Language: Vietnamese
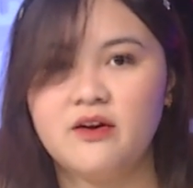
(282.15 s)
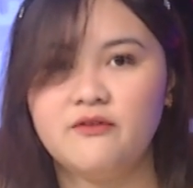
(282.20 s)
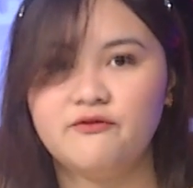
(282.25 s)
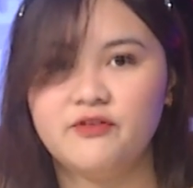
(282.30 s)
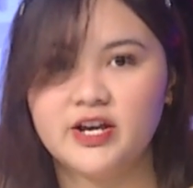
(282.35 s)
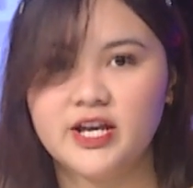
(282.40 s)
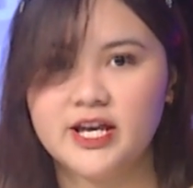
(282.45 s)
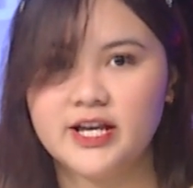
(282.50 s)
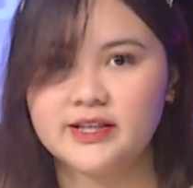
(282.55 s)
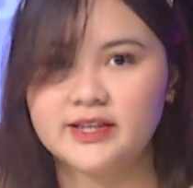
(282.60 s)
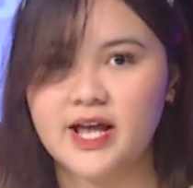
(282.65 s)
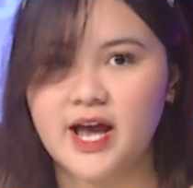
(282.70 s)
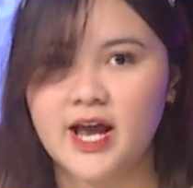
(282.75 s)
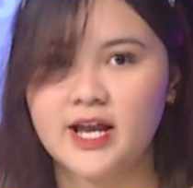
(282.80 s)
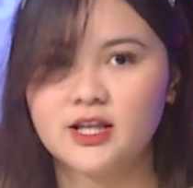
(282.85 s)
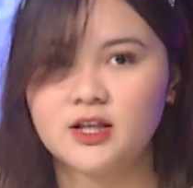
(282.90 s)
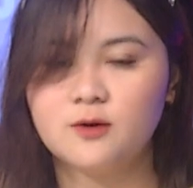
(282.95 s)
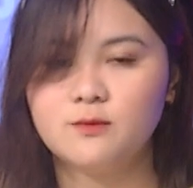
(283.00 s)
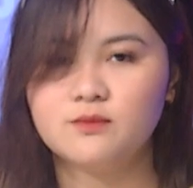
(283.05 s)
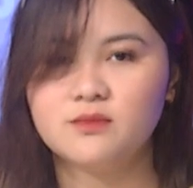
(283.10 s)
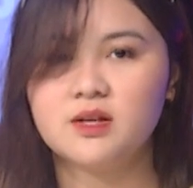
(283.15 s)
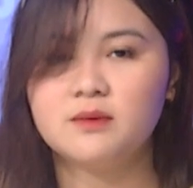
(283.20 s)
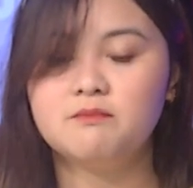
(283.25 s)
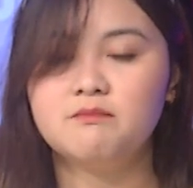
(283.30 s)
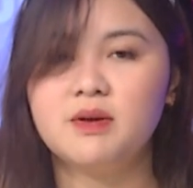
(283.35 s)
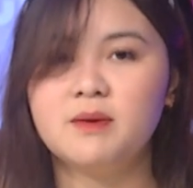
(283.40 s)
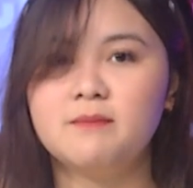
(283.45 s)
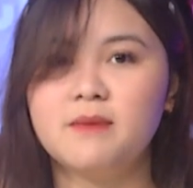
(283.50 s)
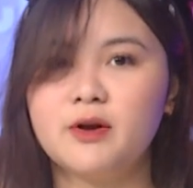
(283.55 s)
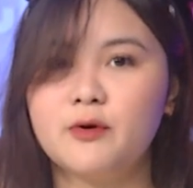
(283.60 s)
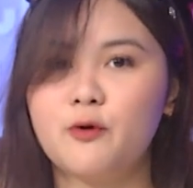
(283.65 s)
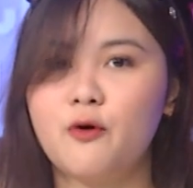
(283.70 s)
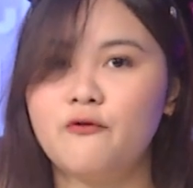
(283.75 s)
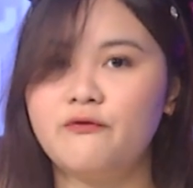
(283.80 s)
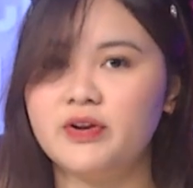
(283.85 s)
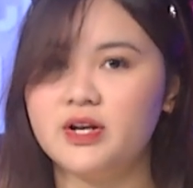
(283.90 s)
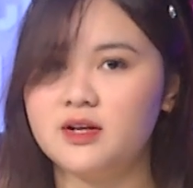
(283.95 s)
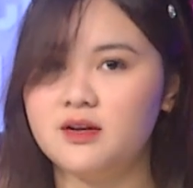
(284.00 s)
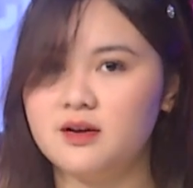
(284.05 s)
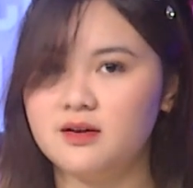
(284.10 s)
Và hiện tại, thông tin bị mắc
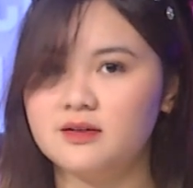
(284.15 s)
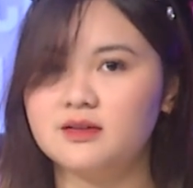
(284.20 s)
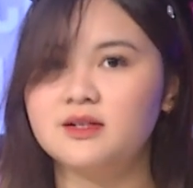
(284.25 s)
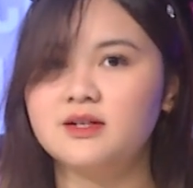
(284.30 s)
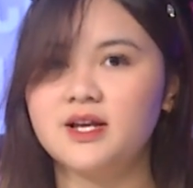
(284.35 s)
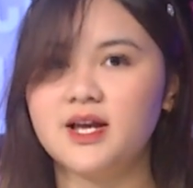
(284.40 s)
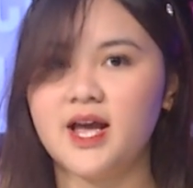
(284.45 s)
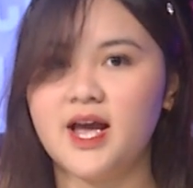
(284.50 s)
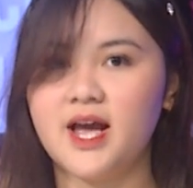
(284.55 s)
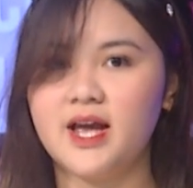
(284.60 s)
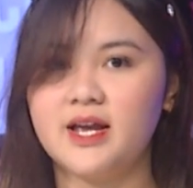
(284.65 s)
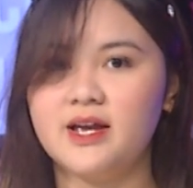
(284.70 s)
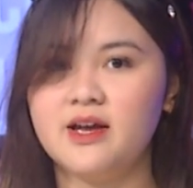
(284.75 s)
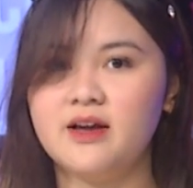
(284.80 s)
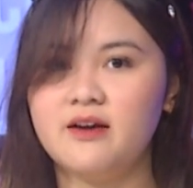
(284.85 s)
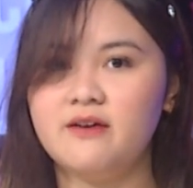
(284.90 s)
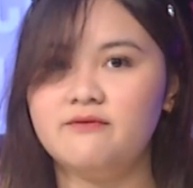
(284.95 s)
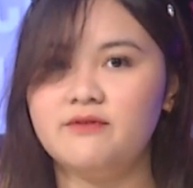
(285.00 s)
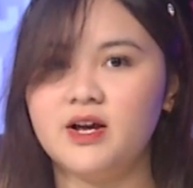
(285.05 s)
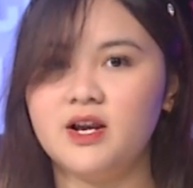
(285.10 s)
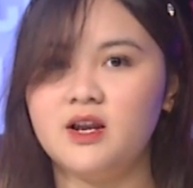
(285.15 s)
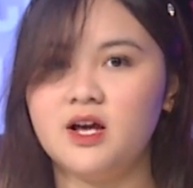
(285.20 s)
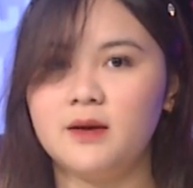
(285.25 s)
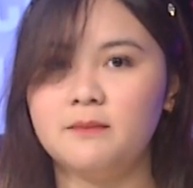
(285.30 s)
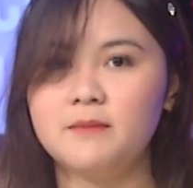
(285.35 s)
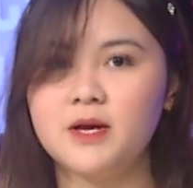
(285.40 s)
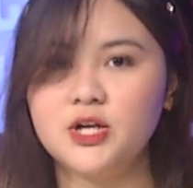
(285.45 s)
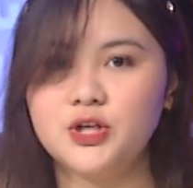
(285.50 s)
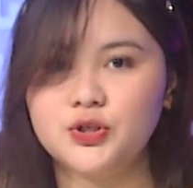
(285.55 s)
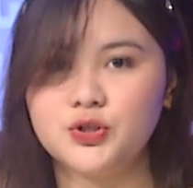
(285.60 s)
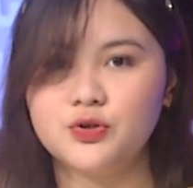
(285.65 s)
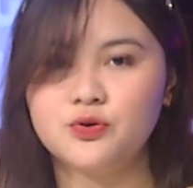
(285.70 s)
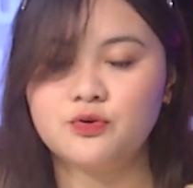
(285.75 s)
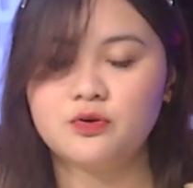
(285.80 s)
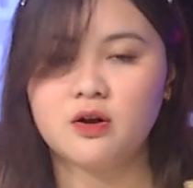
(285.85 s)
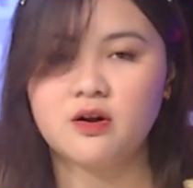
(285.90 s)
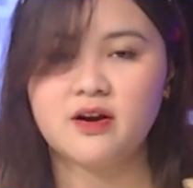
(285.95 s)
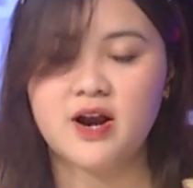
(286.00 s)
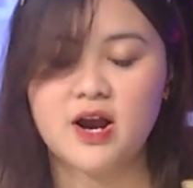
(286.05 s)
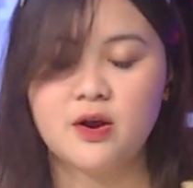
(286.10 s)
Covid lần thứ hai và lẫn bé Drew,
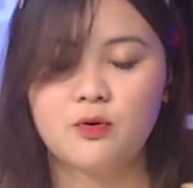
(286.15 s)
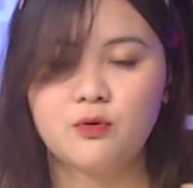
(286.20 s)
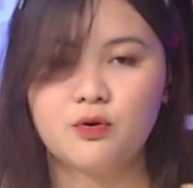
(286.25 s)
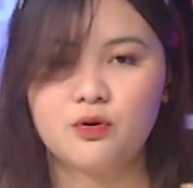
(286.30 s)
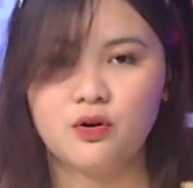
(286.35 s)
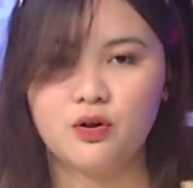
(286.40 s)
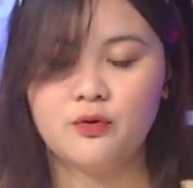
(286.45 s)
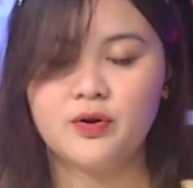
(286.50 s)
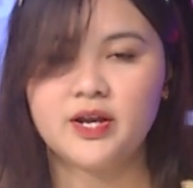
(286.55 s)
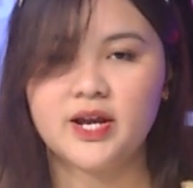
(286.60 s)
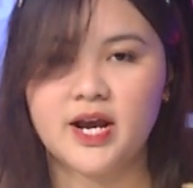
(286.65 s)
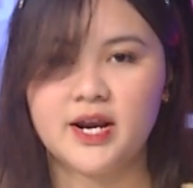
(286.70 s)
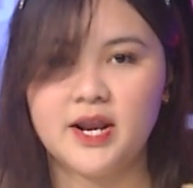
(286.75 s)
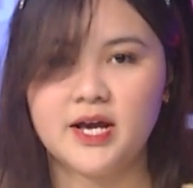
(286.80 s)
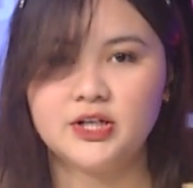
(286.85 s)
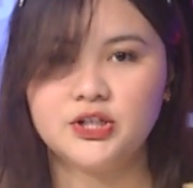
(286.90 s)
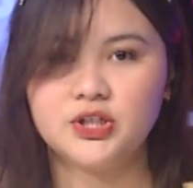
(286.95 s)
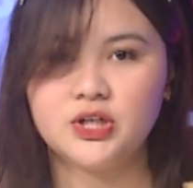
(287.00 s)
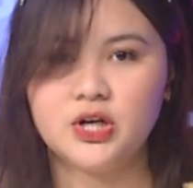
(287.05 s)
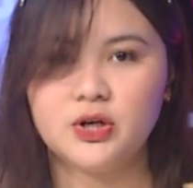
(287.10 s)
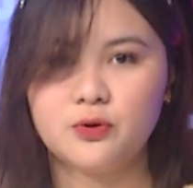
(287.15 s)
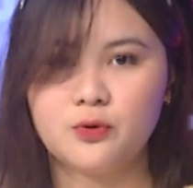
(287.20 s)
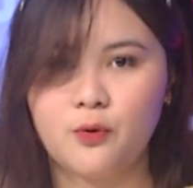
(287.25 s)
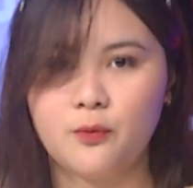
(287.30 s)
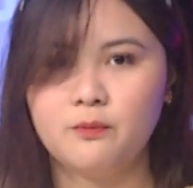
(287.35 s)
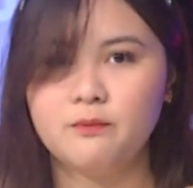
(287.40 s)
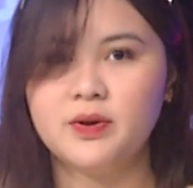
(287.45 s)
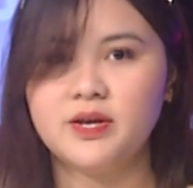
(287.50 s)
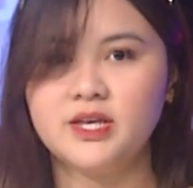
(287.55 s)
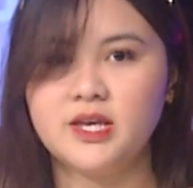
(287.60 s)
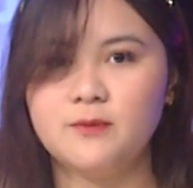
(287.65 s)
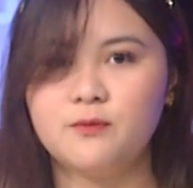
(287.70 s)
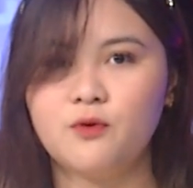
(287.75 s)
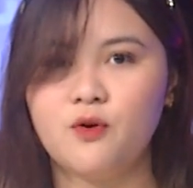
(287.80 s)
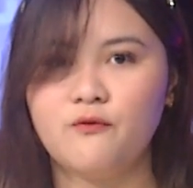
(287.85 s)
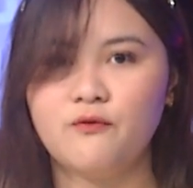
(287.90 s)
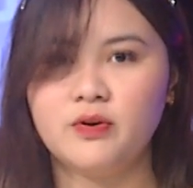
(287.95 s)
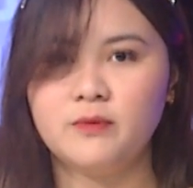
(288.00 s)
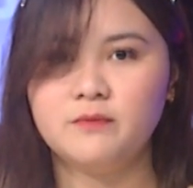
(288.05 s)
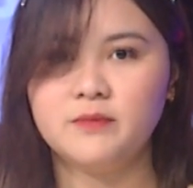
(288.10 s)
con gái của Khloe Kardashian cũng bị nhiễm
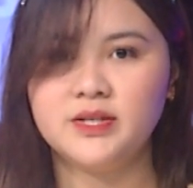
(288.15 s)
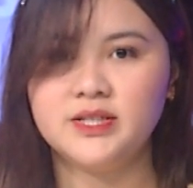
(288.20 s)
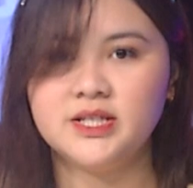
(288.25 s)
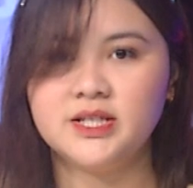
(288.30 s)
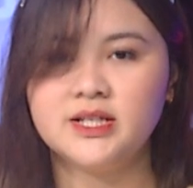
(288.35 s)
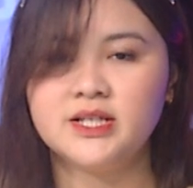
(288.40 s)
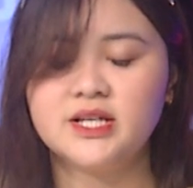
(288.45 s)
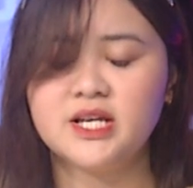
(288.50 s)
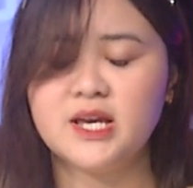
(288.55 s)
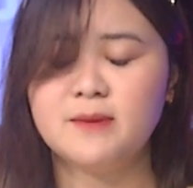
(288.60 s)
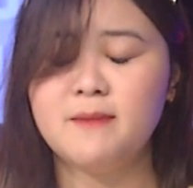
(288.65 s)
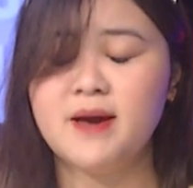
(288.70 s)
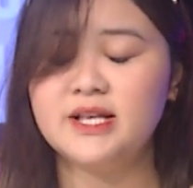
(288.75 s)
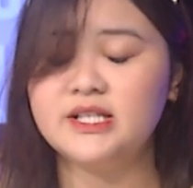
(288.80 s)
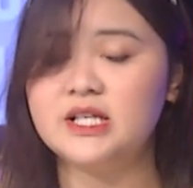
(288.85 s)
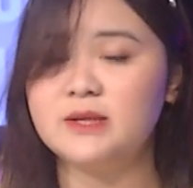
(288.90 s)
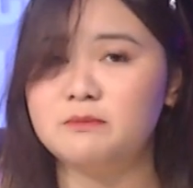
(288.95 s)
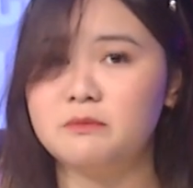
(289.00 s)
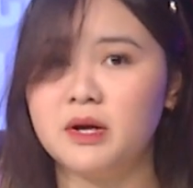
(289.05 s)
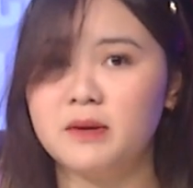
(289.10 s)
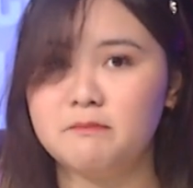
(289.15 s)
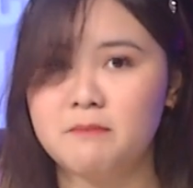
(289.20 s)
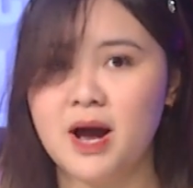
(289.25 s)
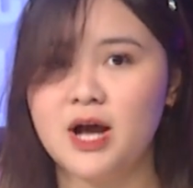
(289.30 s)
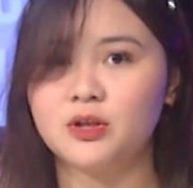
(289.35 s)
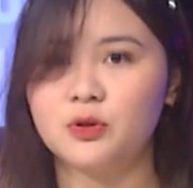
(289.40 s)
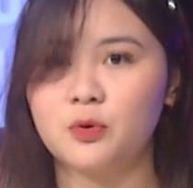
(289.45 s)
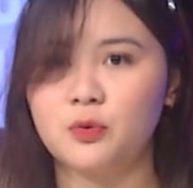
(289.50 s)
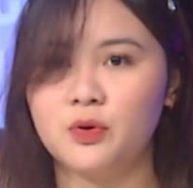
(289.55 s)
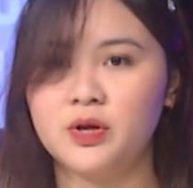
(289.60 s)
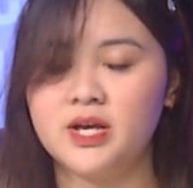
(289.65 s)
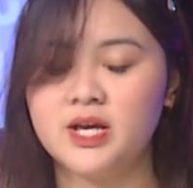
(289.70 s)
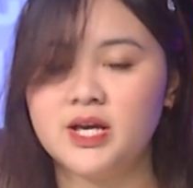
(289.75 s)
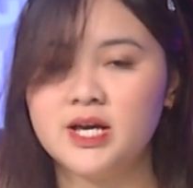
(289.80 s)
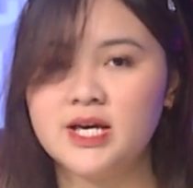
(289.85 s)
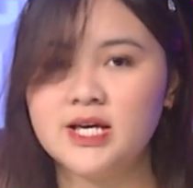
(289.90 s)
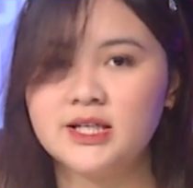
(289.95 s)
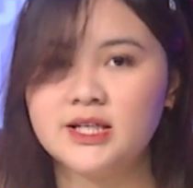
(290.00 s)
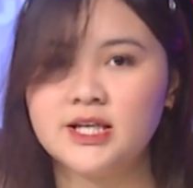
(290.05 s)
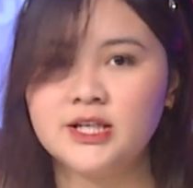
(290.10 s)
Covid-19 khi bé chỉ mới 3 tuổi,
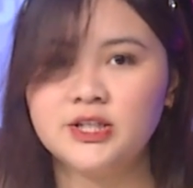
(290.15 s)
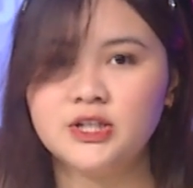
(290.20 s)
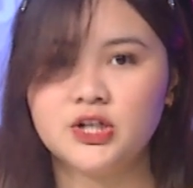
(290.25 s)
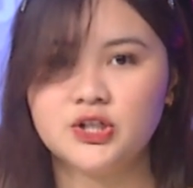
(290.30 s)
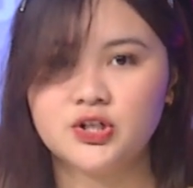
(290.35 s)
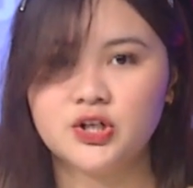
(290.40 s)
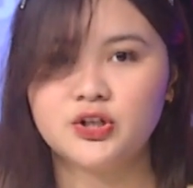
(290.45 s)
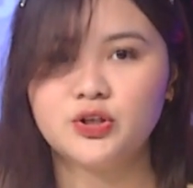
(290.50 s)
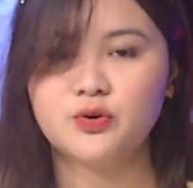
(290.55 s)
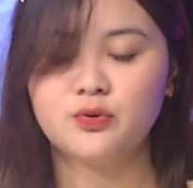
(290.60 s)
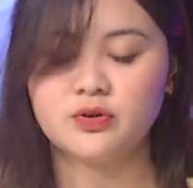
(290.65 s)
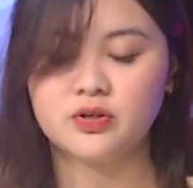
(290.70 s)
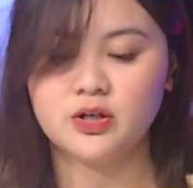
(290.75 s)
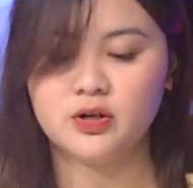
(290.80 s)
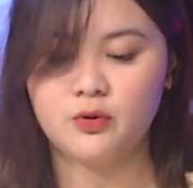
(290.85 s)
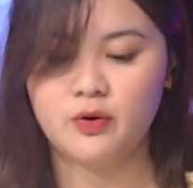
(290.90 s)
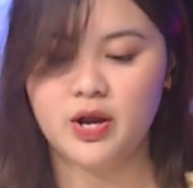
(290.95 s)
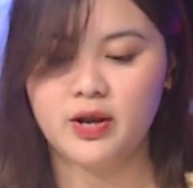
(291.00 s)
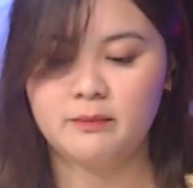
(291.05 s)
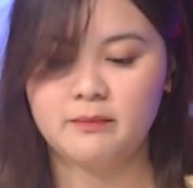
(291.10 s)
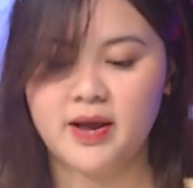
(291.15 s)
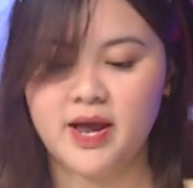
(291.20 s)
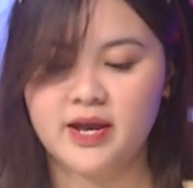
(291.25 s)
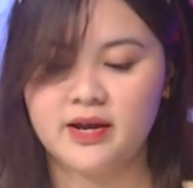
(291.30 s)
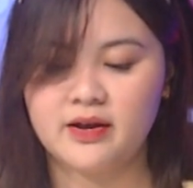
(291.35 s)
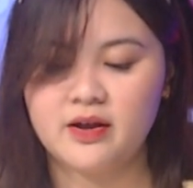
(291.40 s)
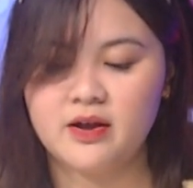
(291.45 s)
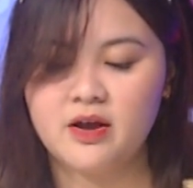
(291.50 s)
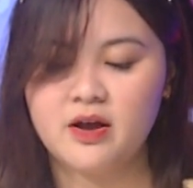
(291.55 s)
khiến cho rất nhiều người hoang mang.